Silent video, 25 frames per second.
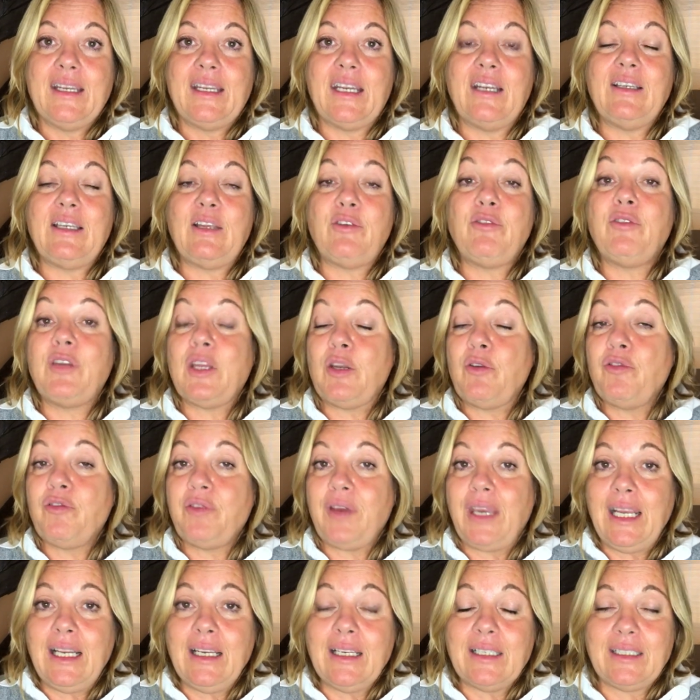Denn den
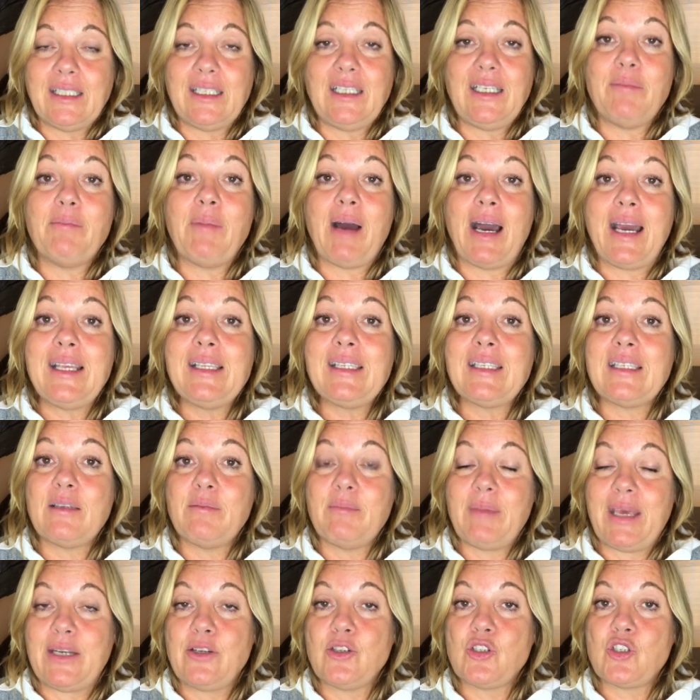Fehler, den die
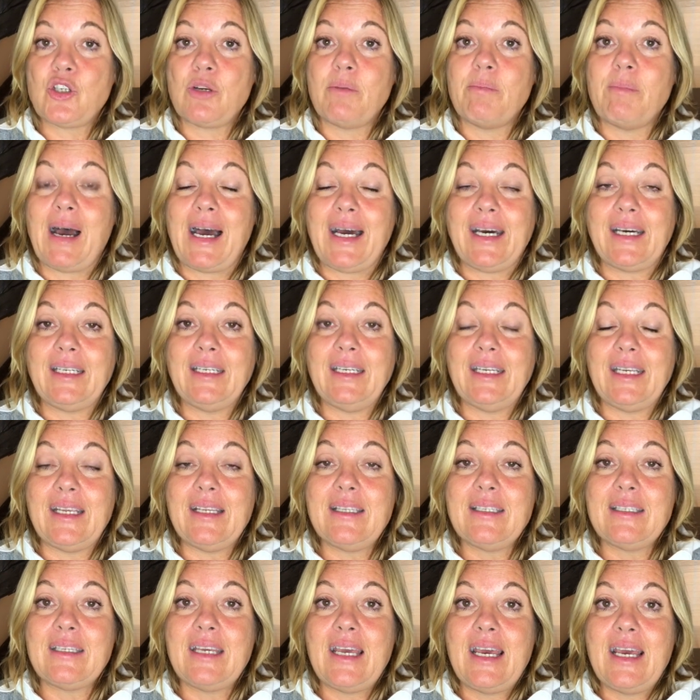meisten Menschen machen,
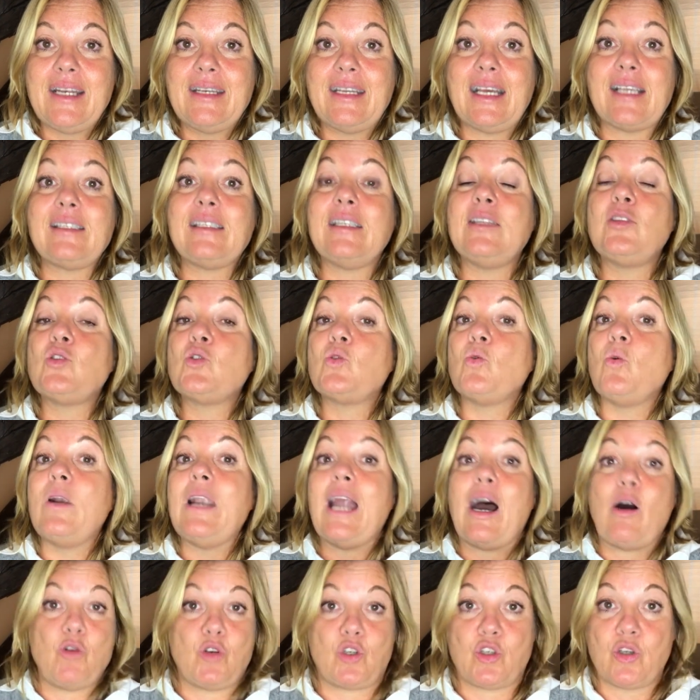ist, dass sie zu
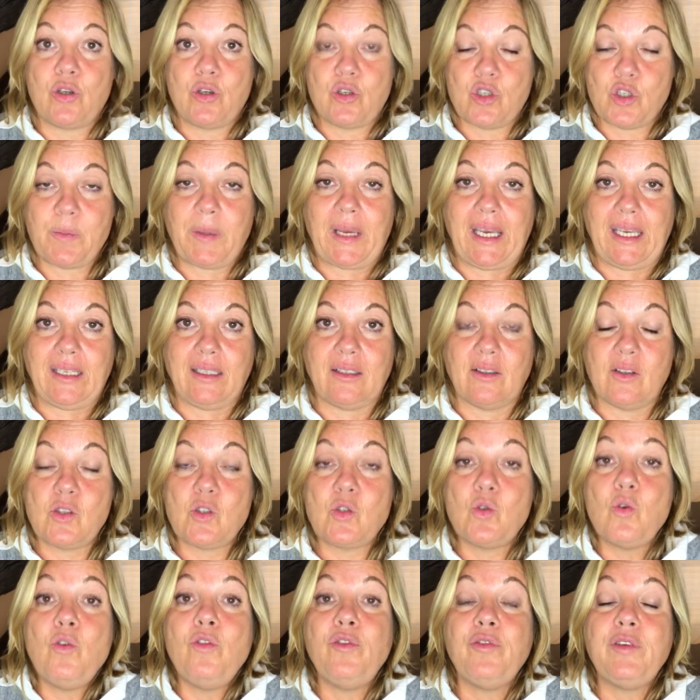laut sprechen,
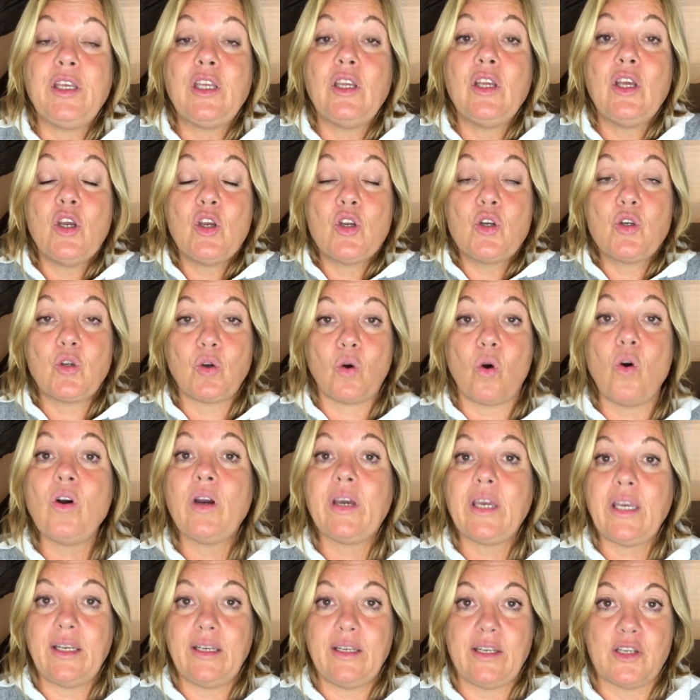zu viel
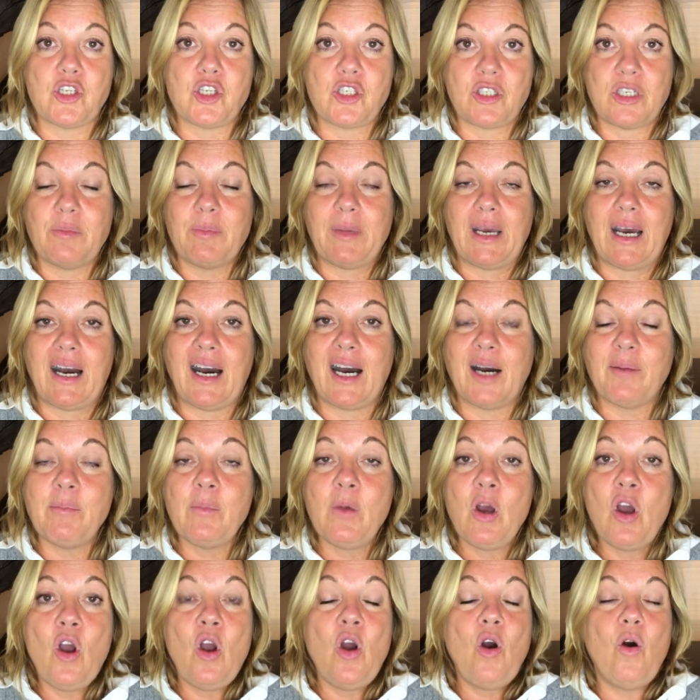Druck in der Stimme
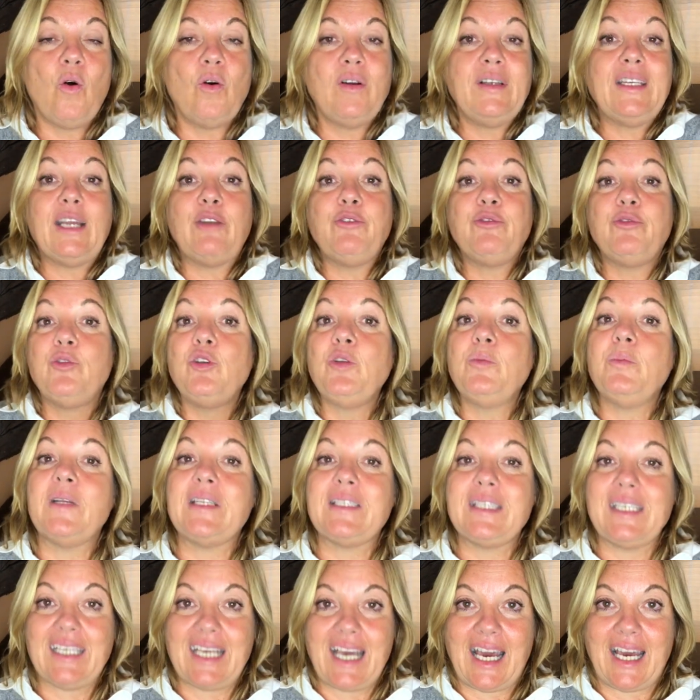haben und dann fühlt
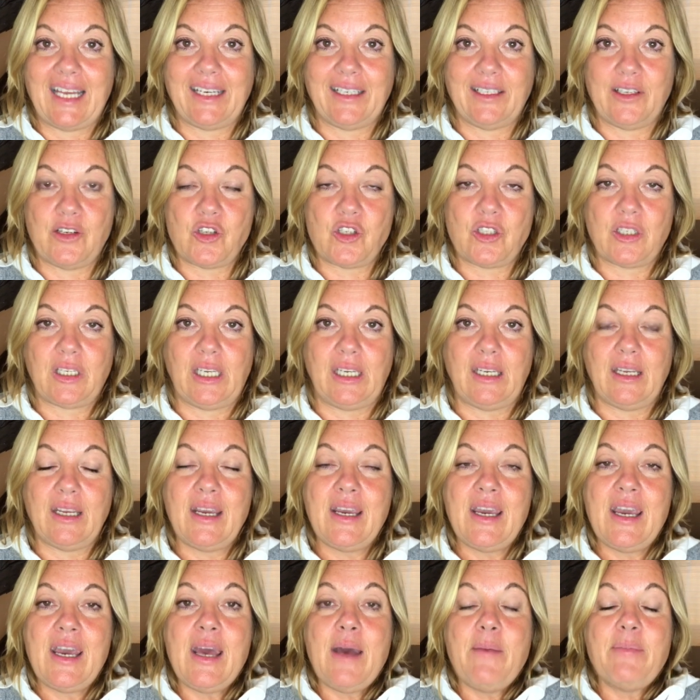man sich angeschrien.
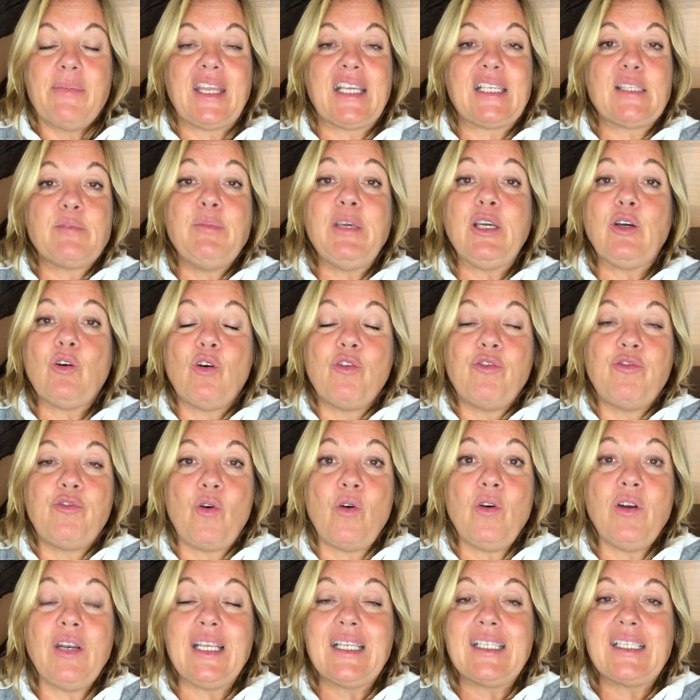Das
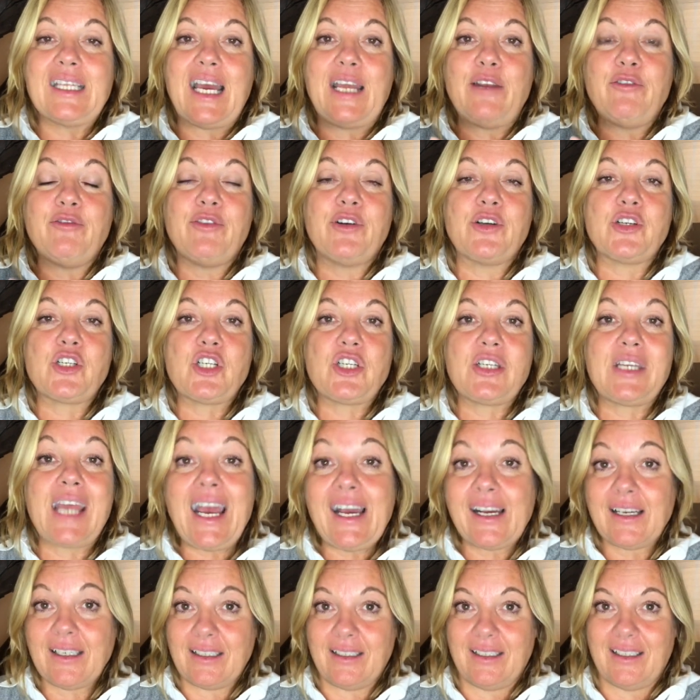Mikrofon ist ein
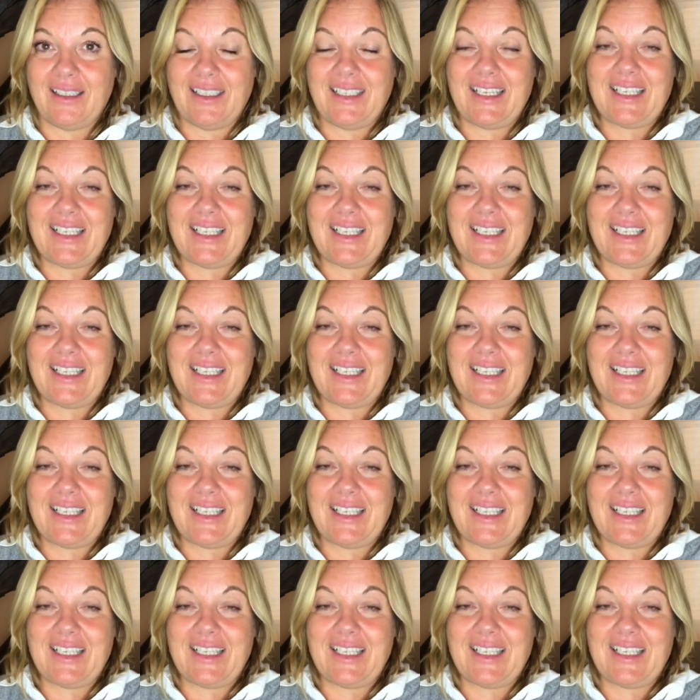Verstärker.